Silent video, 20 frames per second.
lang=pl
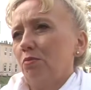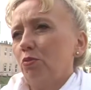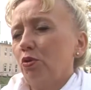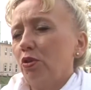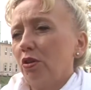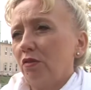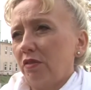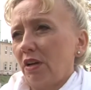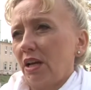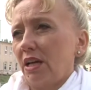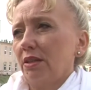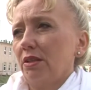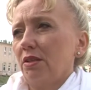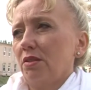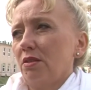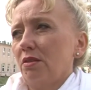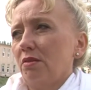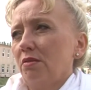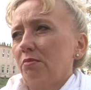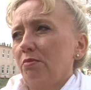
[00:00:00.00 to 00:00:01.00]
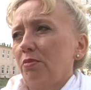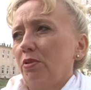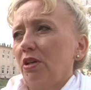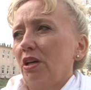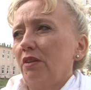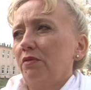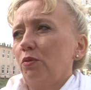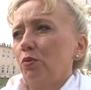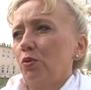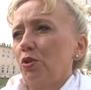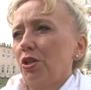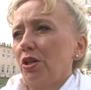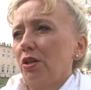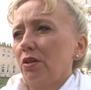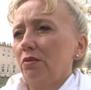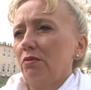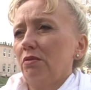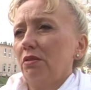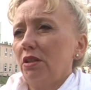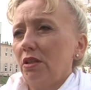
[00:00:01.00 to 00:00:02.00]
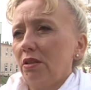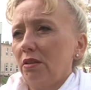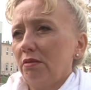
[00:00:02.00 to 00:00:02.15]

budowlane, pojawił się